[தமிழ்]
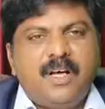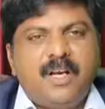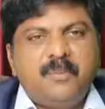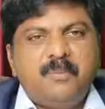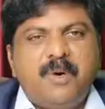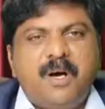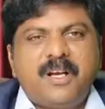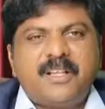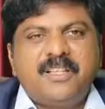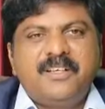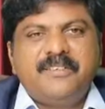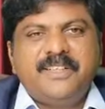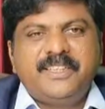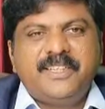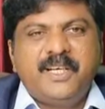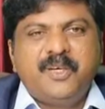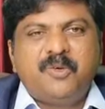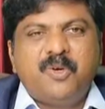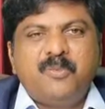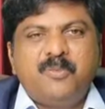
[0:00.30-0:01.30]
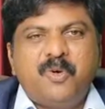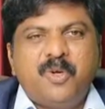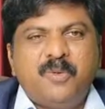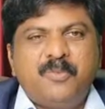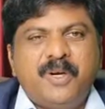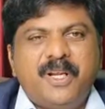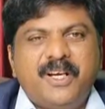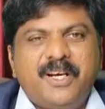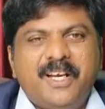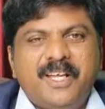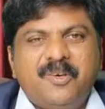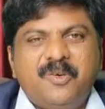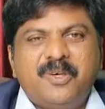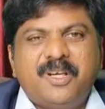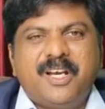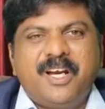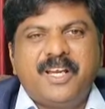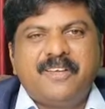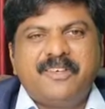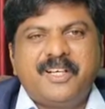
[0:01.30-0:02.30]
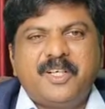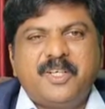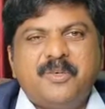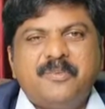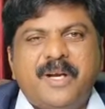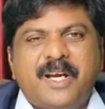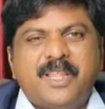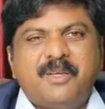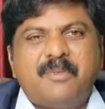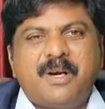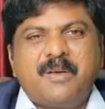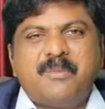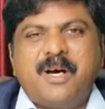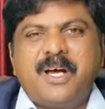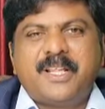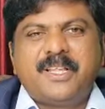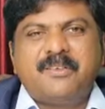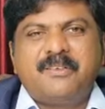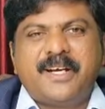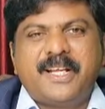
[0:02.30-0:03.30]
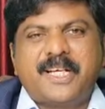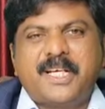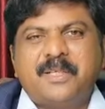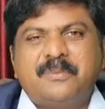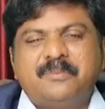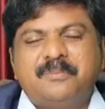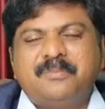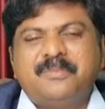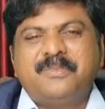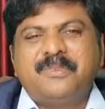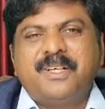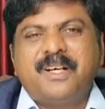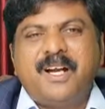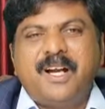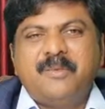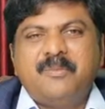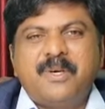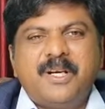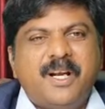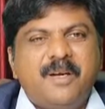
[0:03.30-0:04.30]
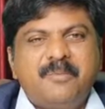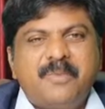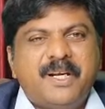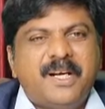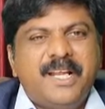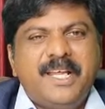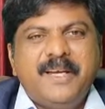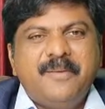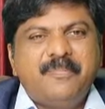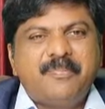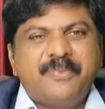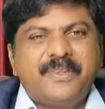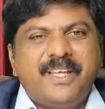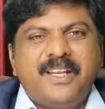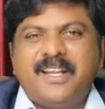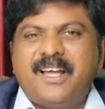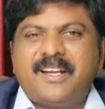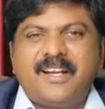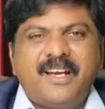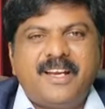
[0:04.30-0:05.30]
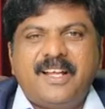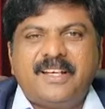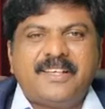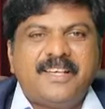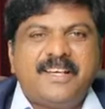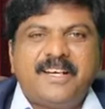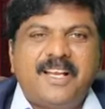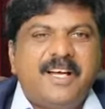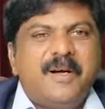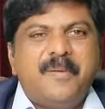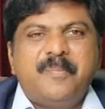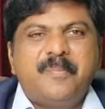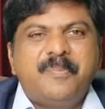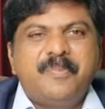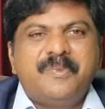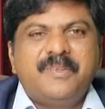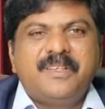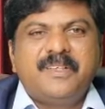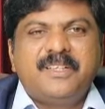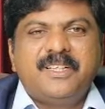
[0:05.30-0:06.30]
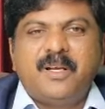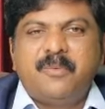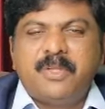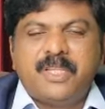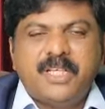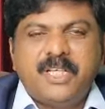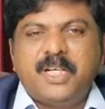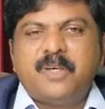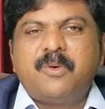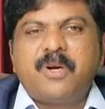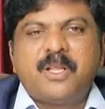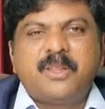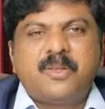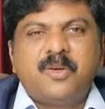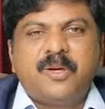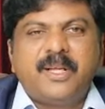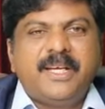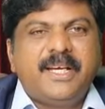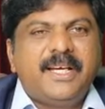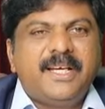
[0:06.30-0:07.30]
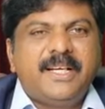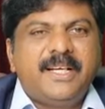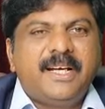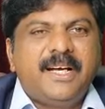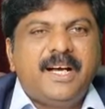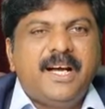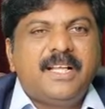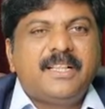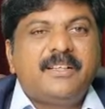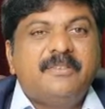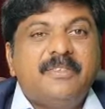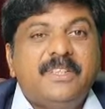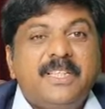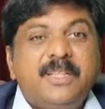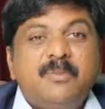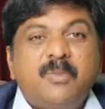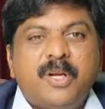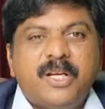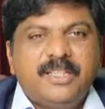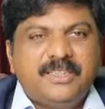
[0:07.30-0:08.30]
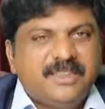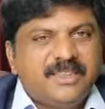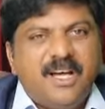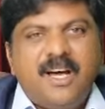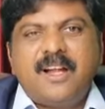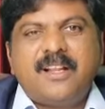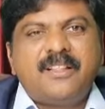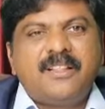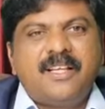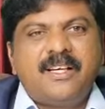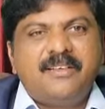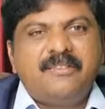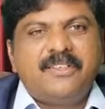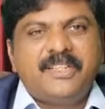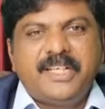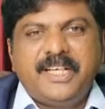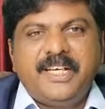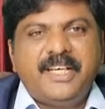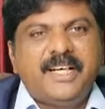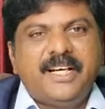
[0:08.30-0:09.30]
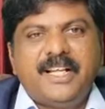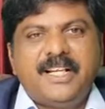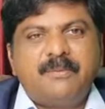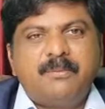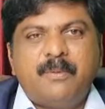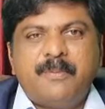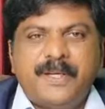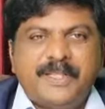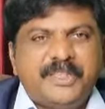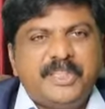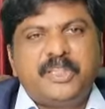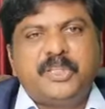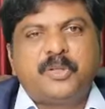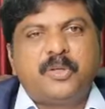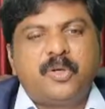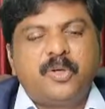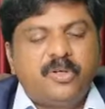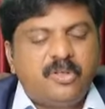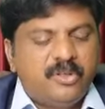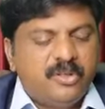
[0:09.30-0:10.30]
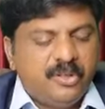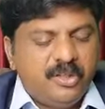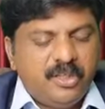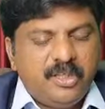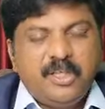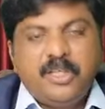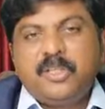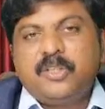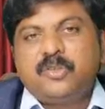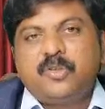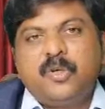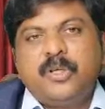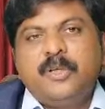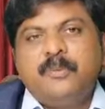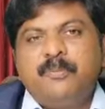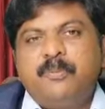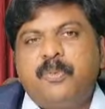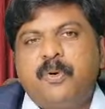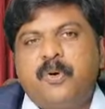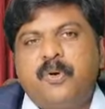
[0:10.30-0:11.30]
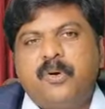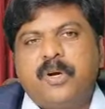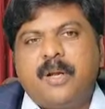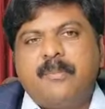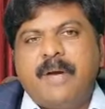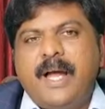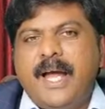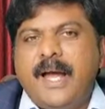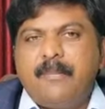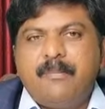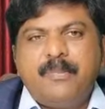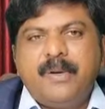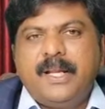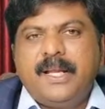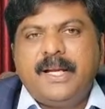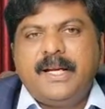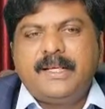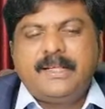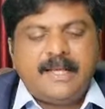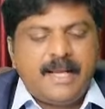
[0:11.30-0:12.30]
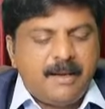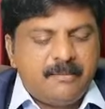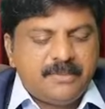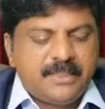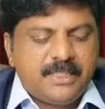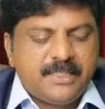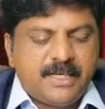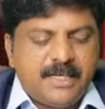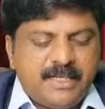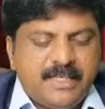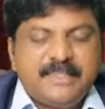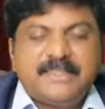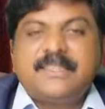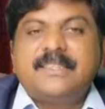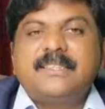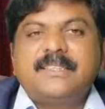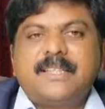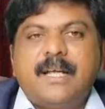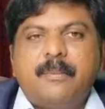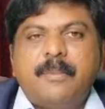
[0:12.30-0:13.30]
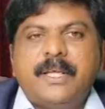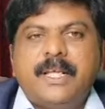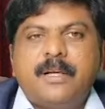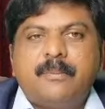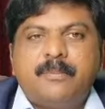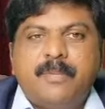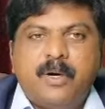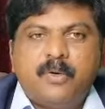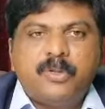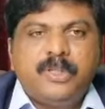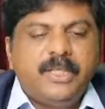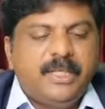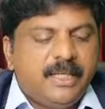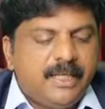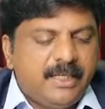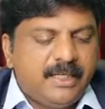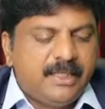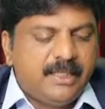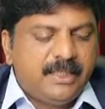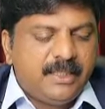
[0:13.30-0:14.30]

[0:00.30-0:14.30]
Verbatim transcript: அன்பார்ந்த வீத்திரி குடும்ப உறுப்பினர்களே உங்கள் அனைவருக்கும் எனது மனமார்ந்த வணக்கம் அன்பு நண்பர்களே எல்லாரும் நல்லா இருக்கீங்களா நமது நிறுவனத்துடைய அந்த விதிமுறை சார்ந்த விஷயங்களை நம்ம பேசிட்டு இருக்கிறோம் ஸோ இப்போ நம்ம ஆப்பில் டேர்ம்ஸ் அண்ட் கண்டிஷன்ஸ் அப்படிங்கிற பகுதியில்